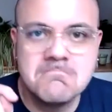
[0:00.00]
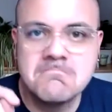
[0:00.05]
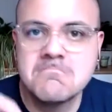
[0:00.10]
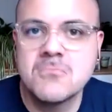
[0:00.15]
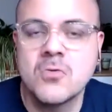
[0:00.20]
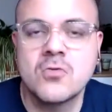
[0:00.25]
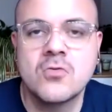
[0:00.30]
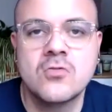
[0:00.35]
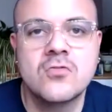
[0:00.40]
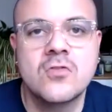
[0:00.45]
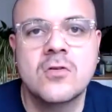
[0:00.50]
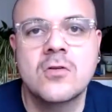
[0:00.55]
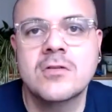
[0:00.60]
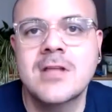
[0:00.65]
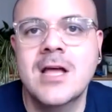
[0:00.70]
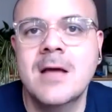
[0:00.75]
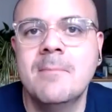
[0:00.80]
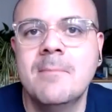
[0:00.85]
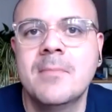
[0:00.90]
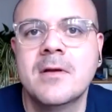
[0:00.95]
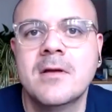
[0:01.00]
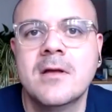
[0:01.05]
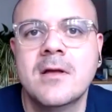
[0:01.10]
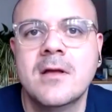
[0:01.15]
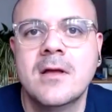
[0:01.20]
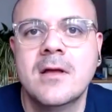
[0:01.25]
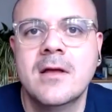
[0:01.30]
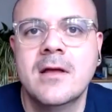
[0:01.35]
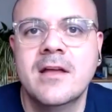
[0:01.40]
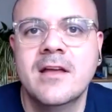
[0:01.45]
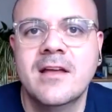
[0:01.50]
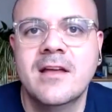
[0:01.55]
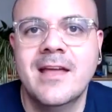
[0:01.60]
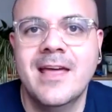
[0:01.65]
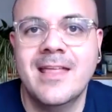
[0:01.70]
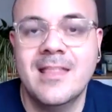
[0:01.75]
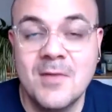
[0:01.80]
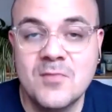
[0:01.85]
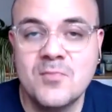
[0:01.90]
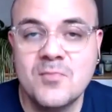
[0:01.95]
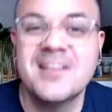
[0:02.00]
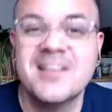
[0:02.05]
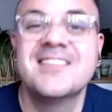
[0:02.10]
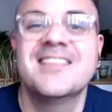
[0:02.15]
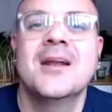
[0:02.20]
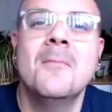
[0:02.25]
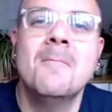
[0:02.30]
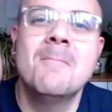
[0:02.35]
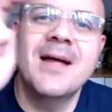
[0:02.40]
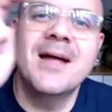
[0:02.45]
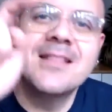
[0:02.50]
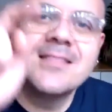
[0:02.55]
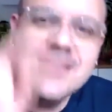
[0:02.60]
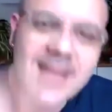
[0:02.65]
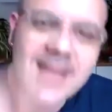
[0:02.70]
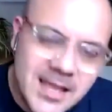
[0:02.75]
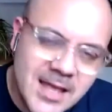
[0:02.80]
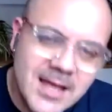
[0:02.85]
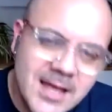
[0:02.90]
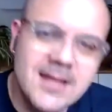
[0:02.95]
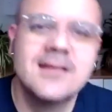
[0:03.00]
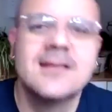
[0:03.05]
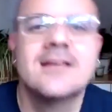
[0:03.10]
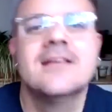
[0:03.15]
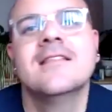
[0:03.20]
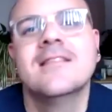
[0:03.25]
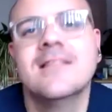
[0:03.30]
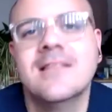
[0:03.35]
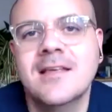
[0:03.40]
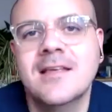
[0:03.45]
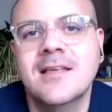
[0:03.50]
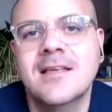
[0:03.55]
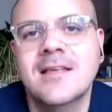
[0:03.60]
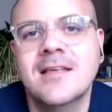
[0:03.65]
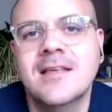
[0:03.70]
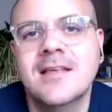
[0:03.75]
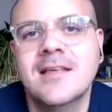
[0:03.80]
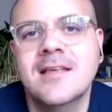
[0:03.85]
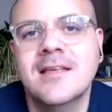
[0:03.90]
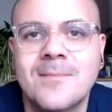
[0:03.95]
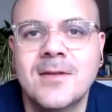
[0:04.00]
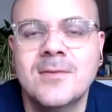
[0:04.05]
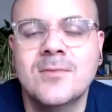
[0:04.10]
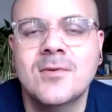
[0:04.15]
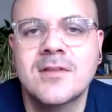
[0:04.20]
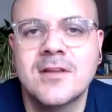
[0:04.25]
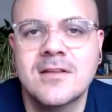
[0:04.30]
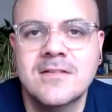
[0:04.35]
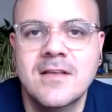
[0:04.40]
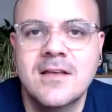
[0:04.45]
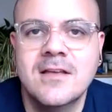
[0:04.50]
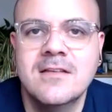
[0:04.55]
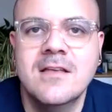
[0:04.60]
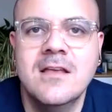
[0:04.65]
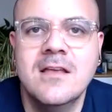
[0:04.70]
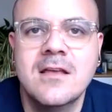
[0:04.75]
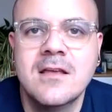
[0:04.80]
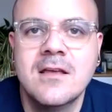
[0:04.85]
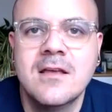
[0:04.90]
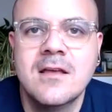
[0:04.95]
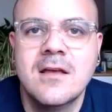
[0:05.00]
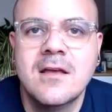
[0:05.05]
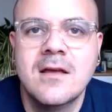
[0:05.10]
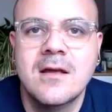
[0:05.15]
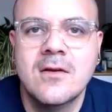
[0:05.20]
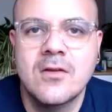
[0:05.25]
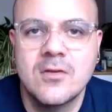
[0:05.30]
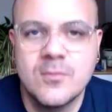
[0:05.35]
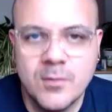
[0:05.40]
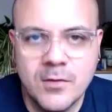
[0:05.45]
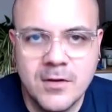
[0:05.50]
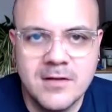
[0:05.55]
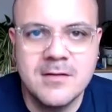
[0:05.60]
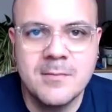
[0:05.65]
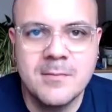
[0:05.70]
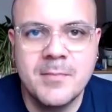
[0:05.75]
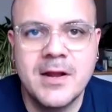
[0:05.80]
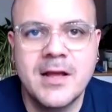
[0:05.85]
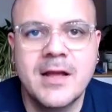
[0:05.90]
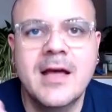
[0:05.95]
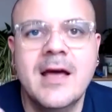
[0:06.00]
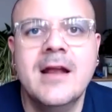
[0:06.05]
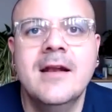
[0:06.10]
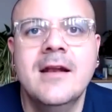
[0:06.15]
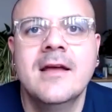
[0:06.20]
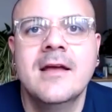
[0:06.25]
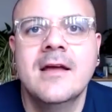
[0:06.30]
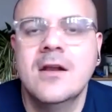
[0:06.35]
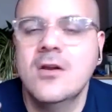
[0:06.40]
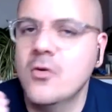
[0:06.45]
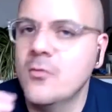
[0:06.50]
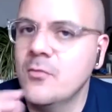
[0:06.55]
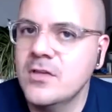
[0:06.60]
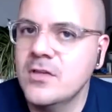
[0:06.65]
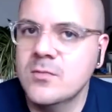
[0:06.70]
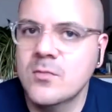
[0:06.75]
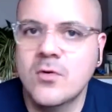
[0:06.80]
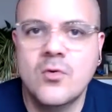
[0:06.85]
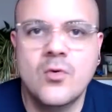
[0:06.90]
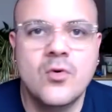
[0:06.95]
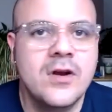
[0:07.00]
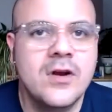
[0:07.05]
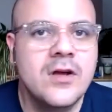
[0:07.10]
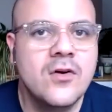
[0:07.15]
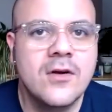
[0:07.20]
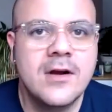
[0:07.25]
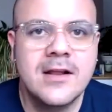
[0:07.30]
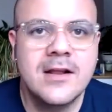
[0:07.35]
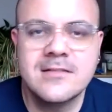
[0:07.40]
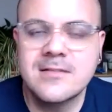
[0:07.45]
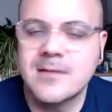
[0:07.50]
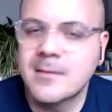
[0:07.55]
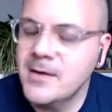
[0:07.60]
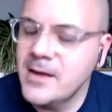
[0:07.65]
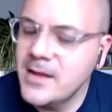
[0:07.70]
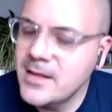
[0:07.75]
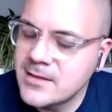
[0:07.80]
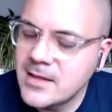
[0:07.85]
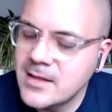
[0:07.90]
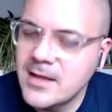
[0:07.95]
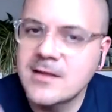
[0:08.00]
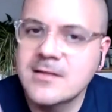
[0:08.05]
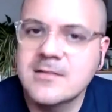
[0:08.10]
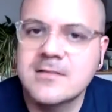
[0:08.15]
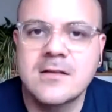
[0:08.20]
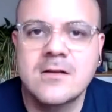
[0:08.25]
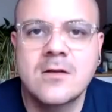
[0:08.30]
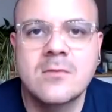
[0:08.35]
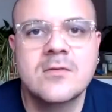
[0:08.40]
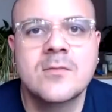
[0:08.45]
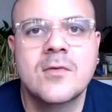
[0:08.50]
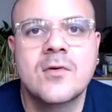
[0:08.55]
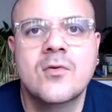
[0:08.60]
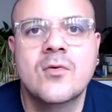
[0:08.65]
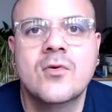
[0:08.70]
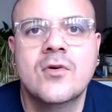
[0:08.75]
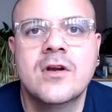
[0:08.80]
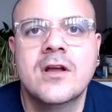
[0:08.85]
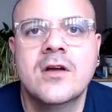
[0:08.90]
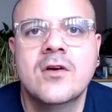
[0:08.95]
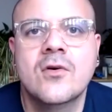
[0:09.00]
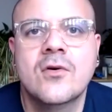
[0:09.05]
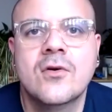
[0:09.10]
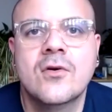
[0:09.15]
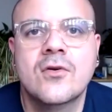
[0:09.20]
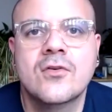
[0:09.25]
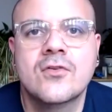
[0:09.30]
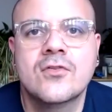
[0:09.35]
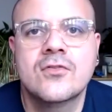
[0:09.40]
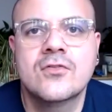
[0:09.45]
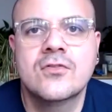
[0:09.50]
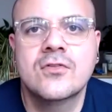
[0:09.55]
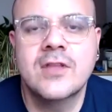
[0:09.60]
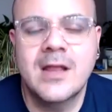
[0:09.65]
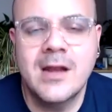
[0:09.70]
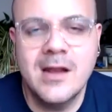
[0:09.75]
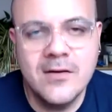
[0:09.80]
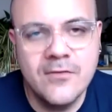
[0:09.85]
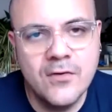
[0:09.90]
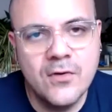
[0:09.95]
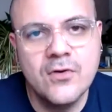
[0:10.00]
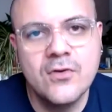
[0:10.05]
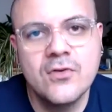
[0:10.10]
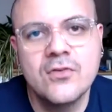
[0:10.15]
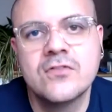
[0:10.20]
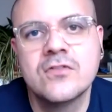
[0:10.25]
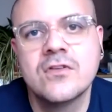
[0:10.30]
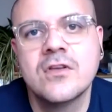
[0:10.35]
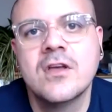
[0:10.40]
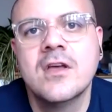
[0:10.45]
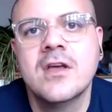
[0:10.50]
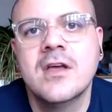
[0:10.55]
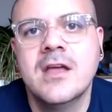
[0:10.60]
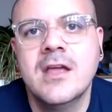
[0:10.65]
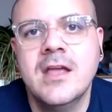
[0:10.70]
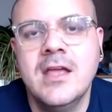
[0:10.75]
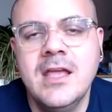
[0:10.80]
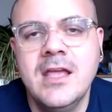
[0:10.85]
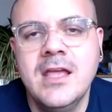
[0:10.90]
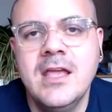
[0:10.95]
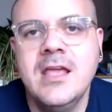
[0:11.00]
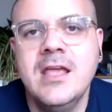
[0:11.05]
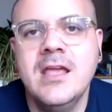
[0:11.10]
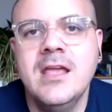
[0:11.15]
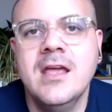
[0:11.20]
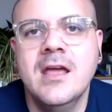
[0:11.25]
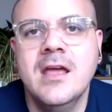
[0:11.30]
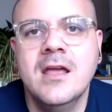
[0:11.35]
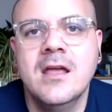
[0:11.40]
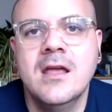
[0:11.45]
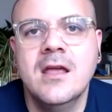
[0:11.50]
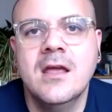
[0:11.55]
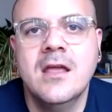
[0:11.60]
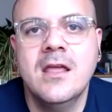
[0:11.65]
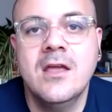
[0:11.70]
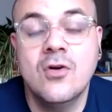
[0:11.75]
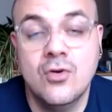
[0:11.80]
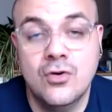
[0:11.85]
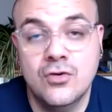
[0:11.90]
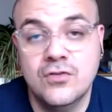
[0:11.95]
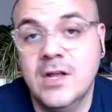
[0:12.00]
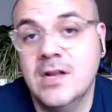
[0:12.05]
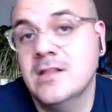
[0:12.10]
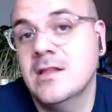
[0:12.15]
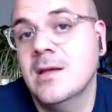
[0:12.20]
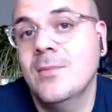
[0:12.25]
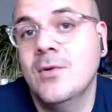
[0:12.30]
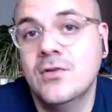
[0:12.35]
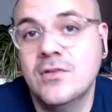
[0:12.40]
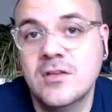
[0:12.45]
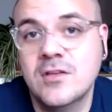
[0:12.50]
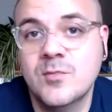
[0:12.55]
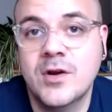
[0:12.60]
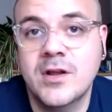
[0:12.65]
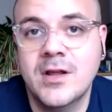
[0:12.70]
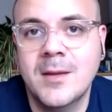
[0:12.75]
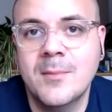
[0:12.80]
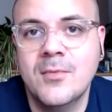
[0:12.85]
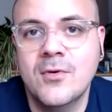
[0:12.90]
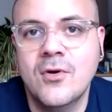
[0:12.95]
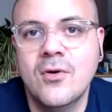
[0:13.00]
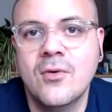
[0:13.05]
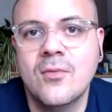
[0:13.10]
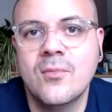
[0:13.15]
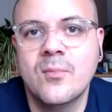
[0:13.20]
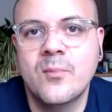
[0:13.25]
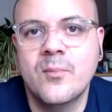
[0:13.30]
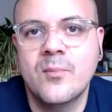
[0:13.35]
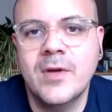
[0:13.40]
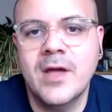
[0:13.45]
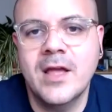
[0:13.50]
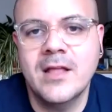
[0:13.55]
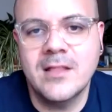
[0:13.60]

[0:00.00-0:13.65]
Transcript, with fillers: Con un solo tap, que además puedes hacer en pantalla de esta Matebook 3S, los podrás emparejar. Lo mismo ocurre con las tabletas, lo mismo ocurre con los teléfonos y, eh, con los altavoces, por ejemplo, que